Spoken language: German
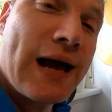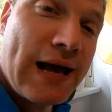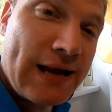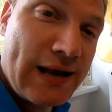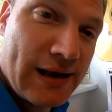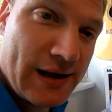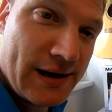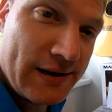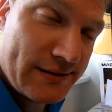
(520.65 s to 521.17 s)

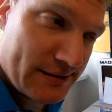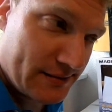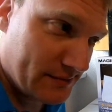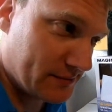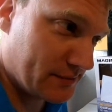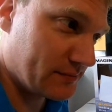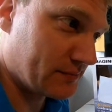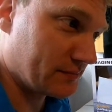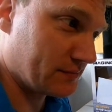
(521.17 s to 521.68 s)
Highlight.
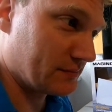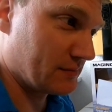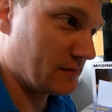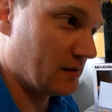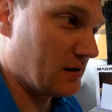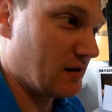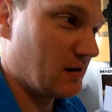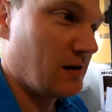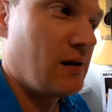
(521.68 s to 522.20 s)

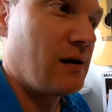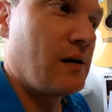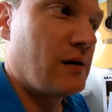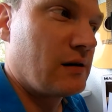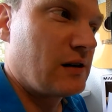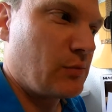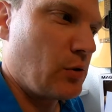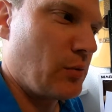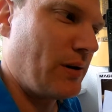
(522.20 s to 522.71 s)

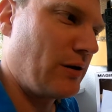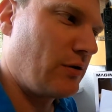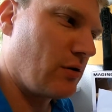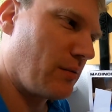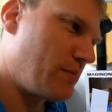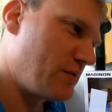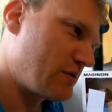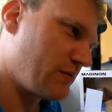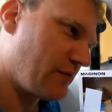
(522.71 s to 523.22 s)
Ich habe überlegt,
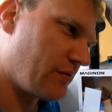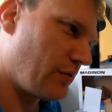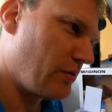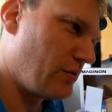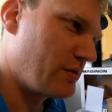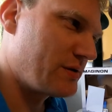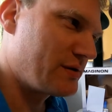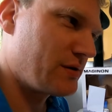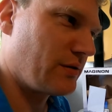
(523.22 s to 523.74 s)
ob ich es schon
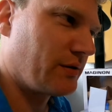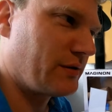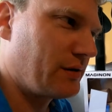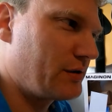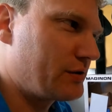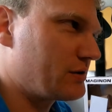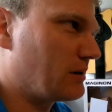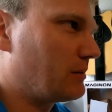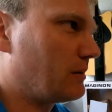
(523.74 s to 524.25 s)
verlosen soll oder
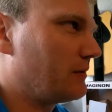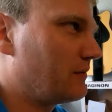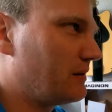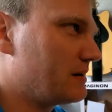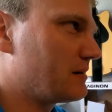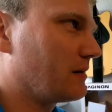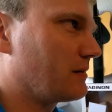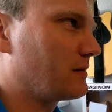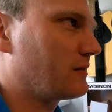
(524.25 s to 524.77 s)
nicht. Aber wie
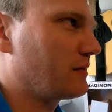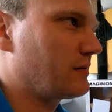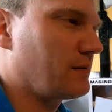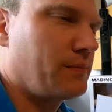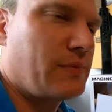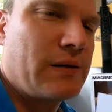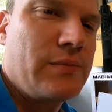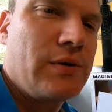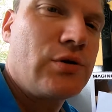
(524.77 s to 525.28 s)
gesagt,
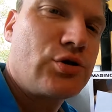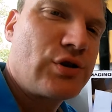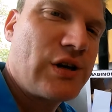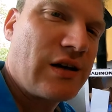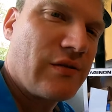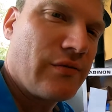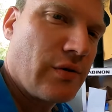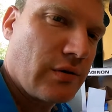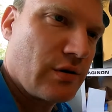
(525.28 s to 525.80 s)
bei mir steht
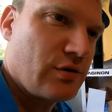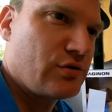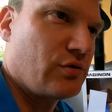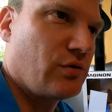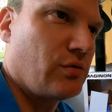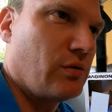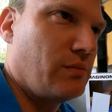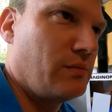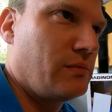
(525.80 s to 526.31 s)
er wirklich noch
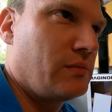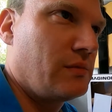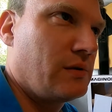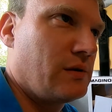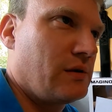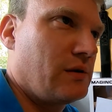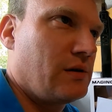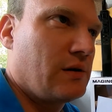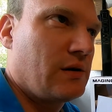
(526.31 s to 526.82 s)
rum.
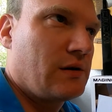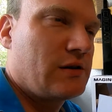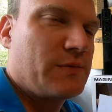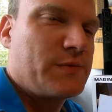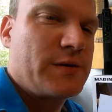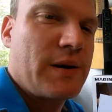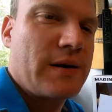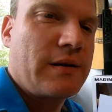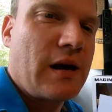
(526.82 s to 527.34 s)
Ich habe
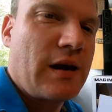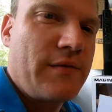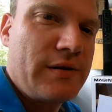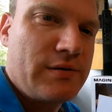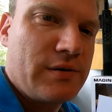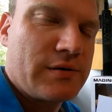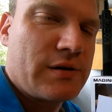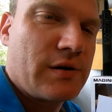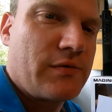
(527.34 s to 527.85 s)
zwei, drei
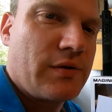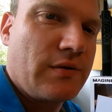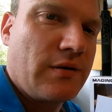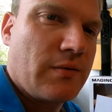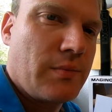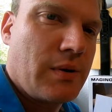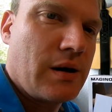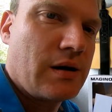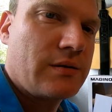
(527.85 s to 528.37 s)
Videos davon
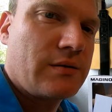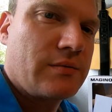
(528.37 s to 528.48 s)
gemacht.